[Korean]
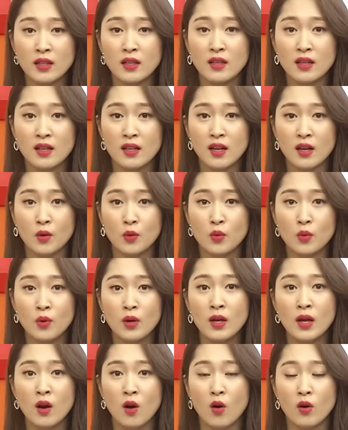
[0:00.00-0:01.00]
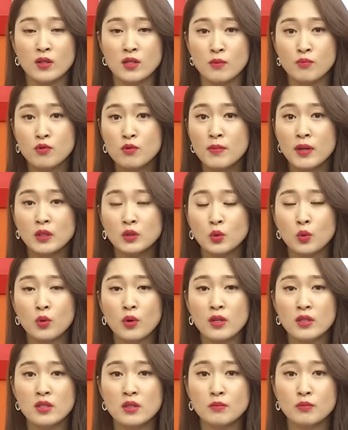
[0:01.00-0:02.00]
해달라라고 어, 이제 불만을
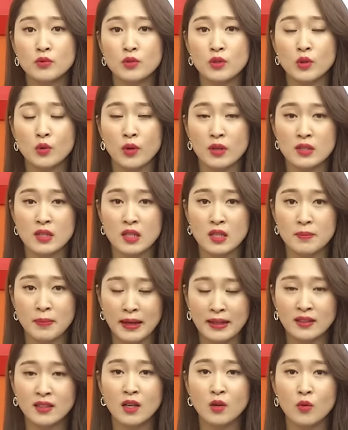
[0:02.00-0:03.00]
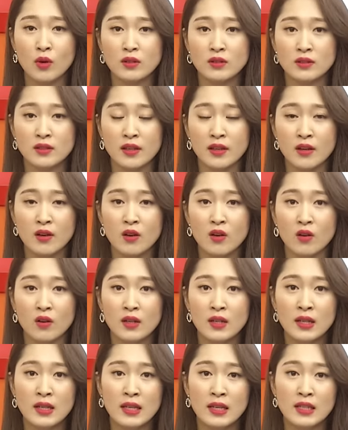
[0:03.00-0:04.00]
토로하시는 분들이 굉장히 많다고 하는데요.
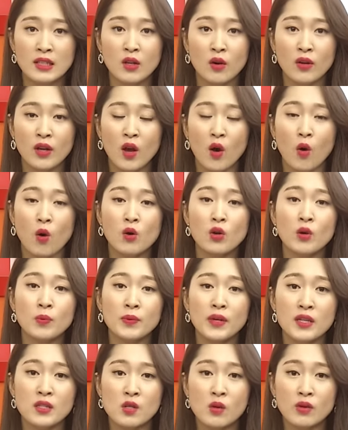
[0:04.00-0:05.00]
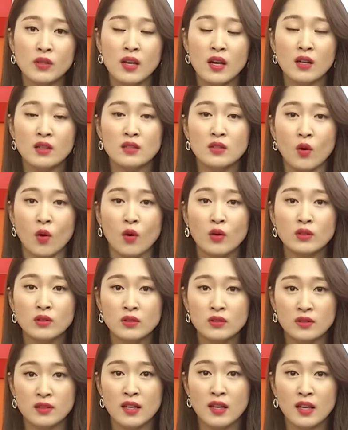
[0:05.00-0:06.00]
이렇게 어렵게 청약을
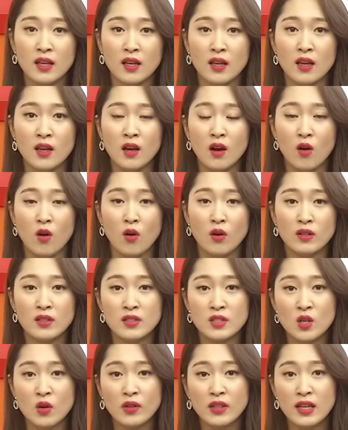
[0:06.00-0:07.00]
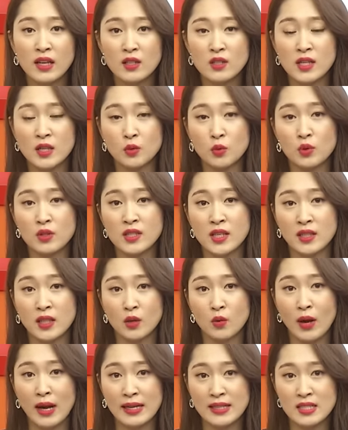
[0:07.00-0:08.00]
넣었는데 어, 그 청약 제도를
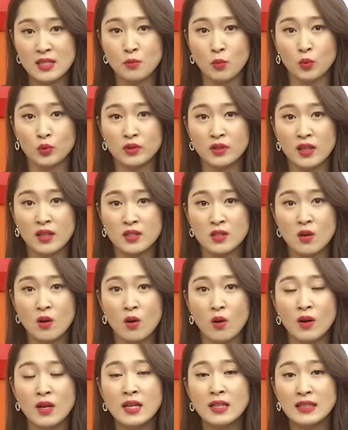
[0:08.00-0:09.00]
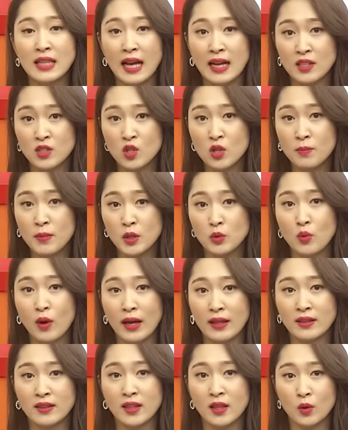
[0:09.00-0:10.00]
제대로 알지 못해서 당첨에도
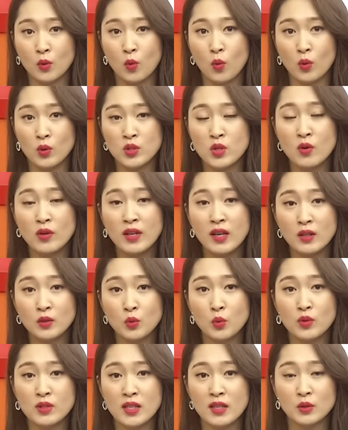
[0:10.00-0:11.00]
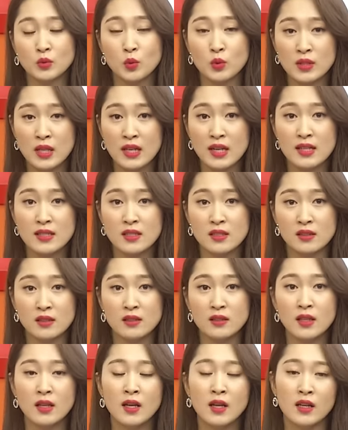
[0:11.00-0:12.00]
안 되고 청약 통장도
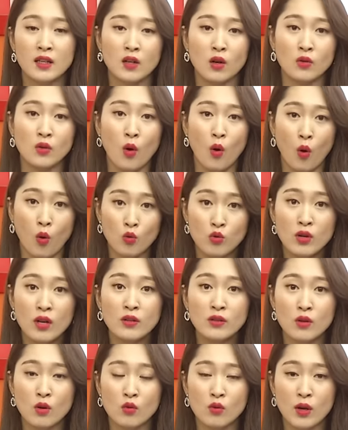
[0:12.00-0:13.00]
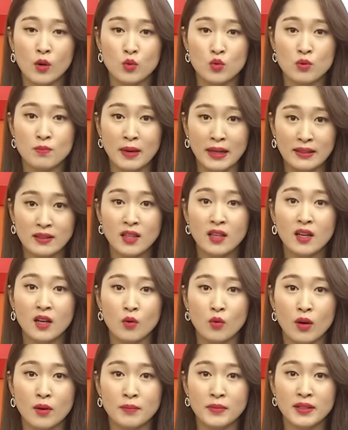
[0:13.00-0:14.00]
사라지는 이런 억울한 경우가 요즘
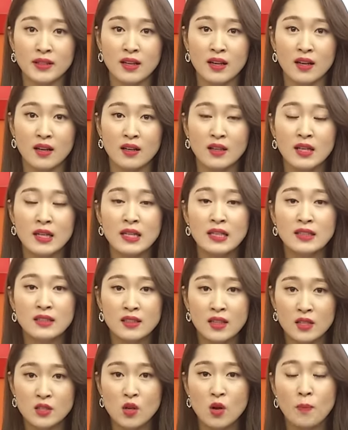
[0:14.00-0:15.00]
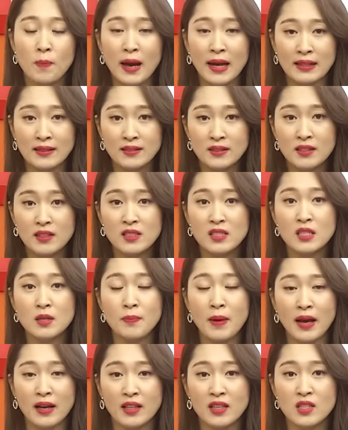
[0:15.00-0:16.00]
많다라고 합니다. 그래서 반
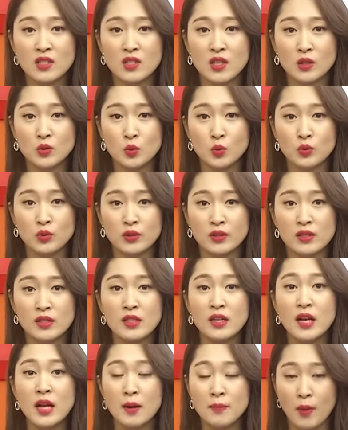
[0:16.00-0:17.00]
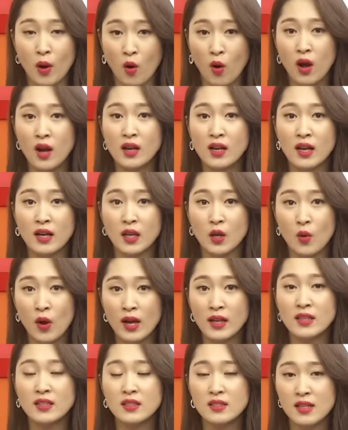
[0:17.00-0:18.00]
반드시 바뀐 제도들을 명확하게
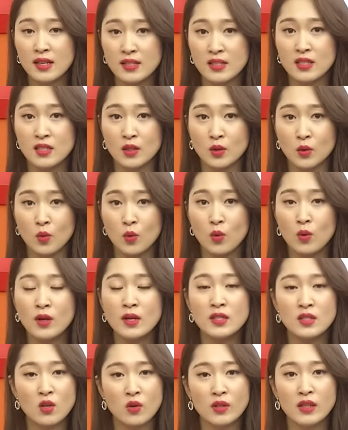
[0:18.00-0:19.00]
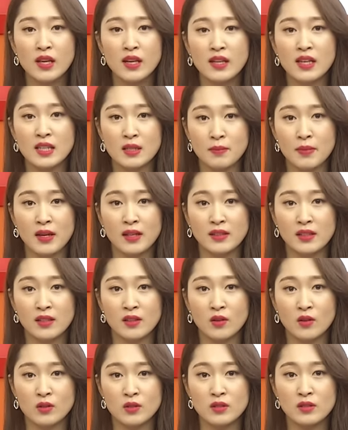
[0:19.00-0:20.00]
확인을 하시고 청약에 임해야
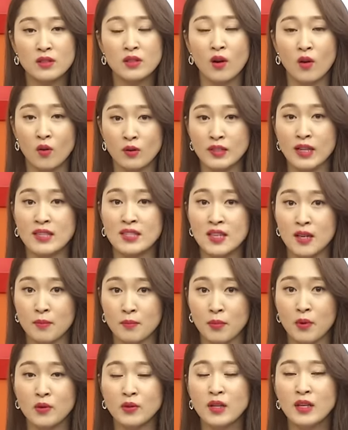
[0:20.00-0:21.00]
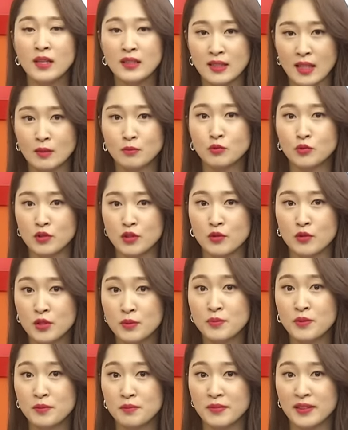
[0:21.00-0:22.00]
될 것을 어, 다시 한번 당부드리고
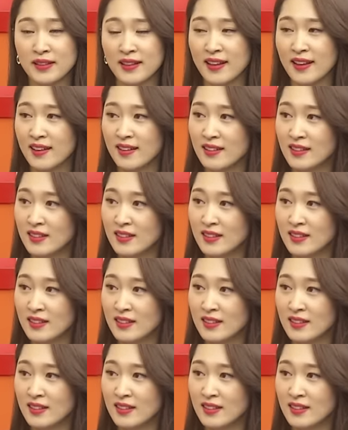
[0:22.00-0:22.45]
싶습니다.